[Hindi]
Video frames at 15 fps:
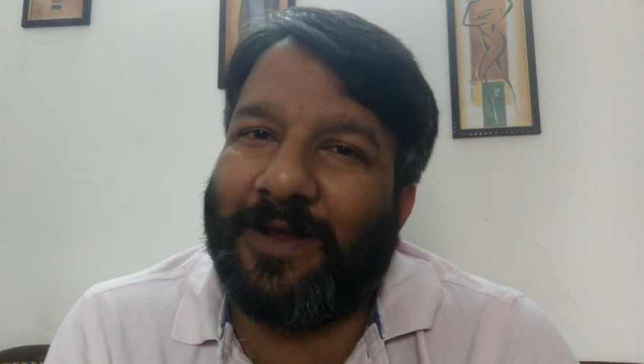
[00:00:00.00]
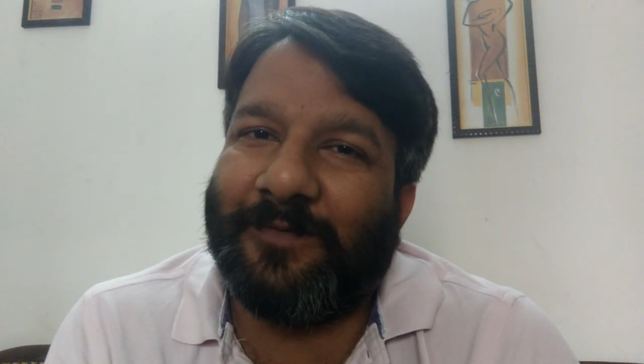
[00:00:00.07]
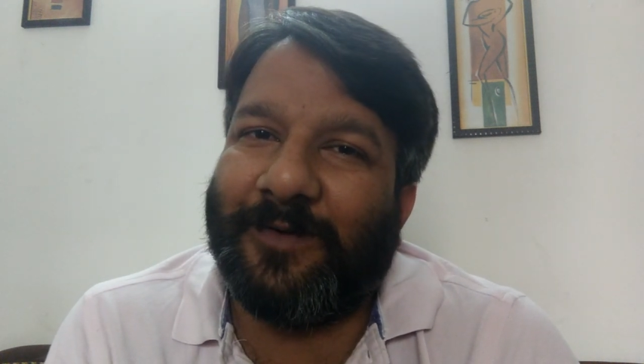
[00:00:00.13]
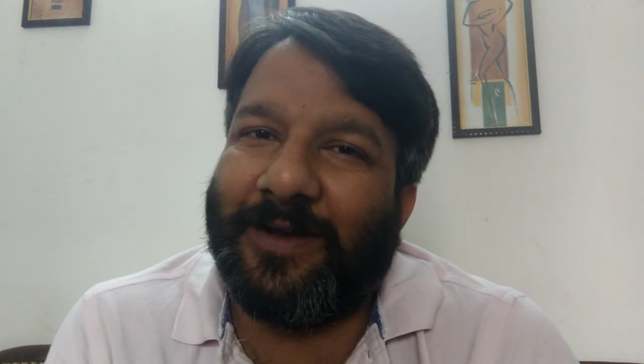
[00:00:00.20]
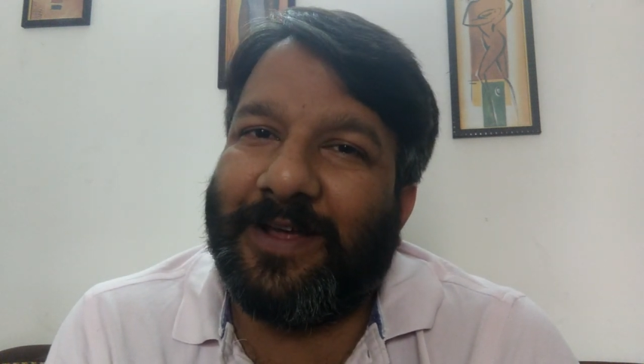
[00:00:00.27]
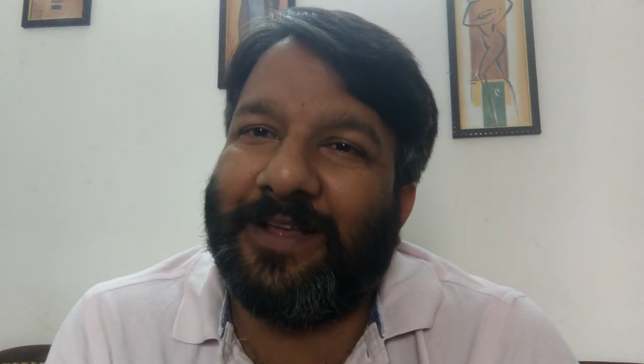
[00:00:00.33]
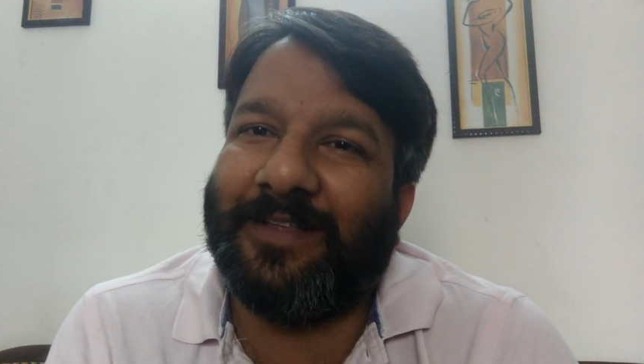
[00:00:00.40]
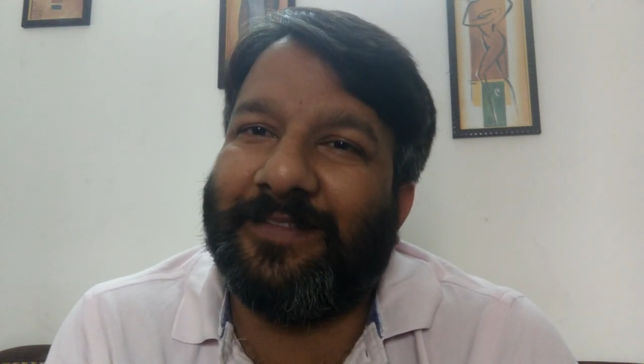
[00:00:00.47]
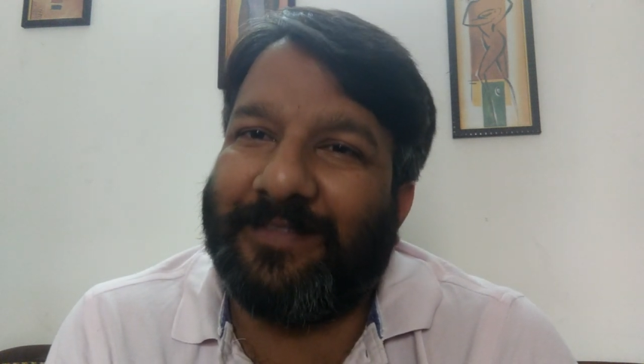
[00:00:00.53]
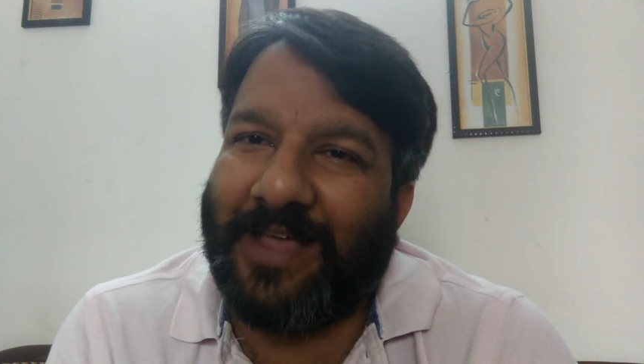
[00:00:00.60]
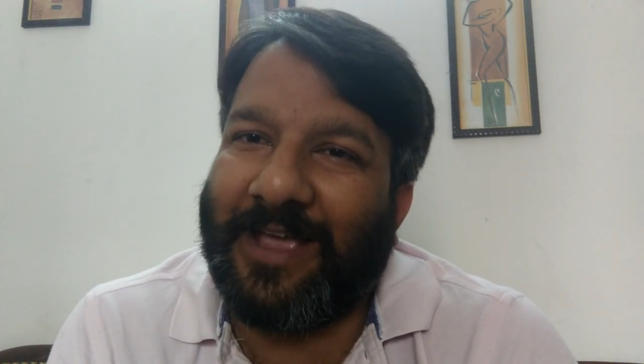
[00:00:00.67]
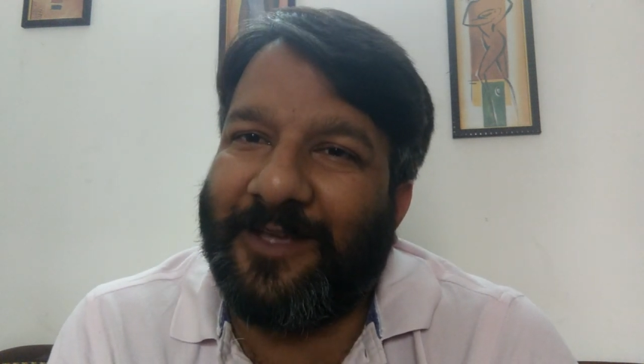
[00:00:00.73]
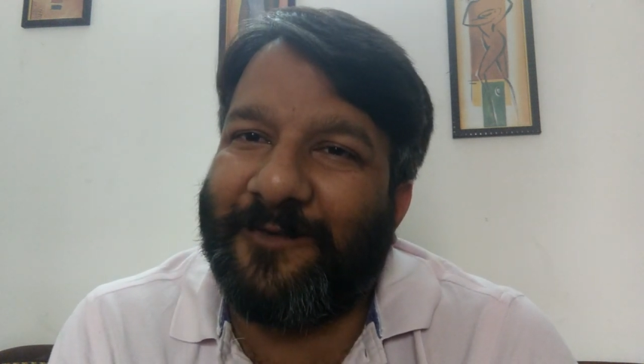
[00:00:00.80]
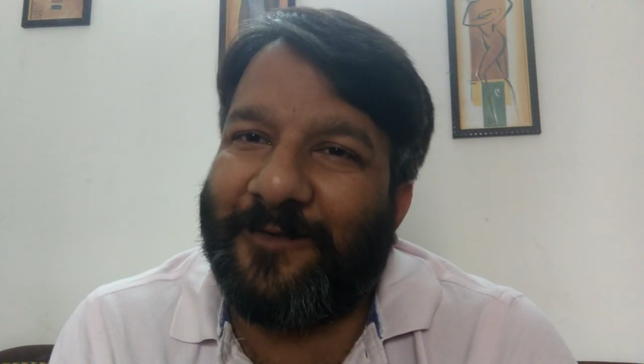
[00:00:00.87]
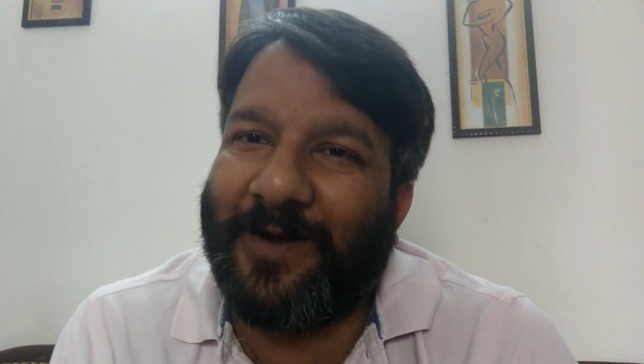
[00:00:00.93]
ना भूलें
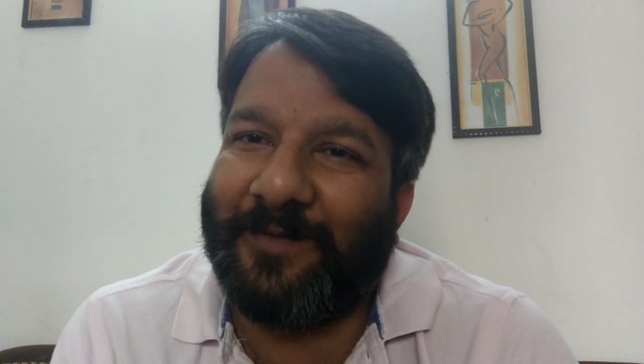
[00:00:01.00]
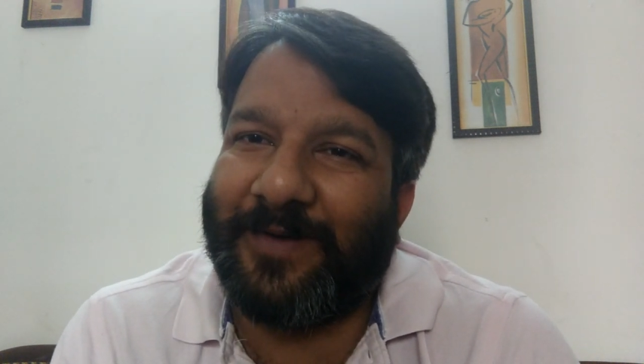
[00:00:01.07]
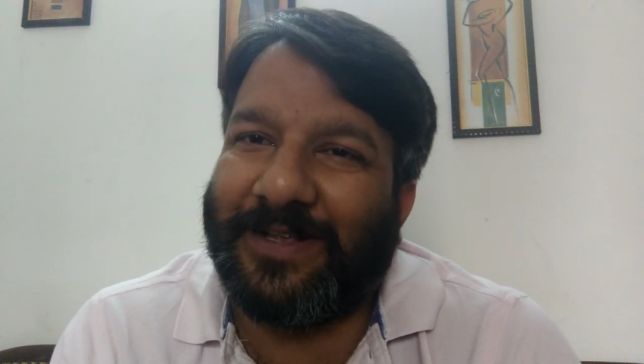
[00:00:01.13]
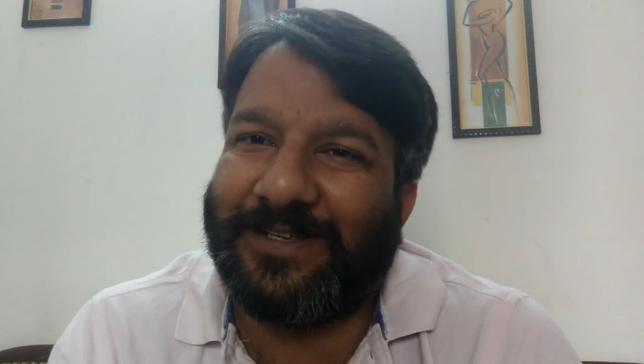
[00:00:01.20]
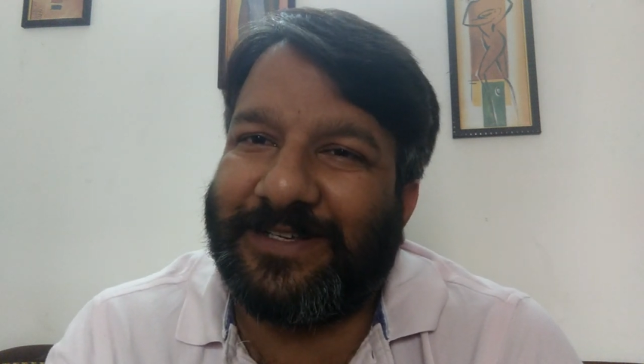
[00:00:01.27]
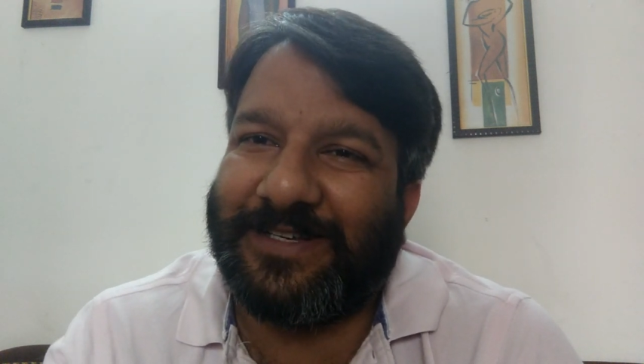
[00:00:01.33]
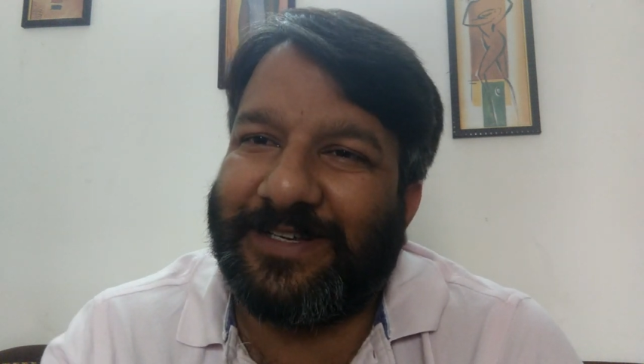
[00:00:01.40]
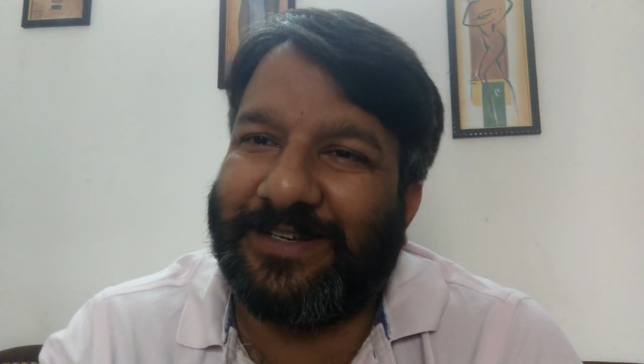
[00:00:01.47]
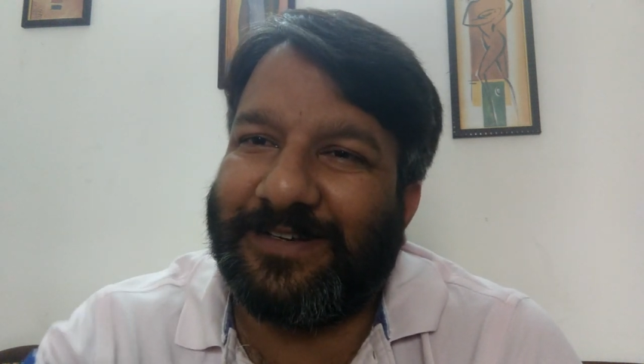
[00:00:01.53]
थैंक यू वेरी मच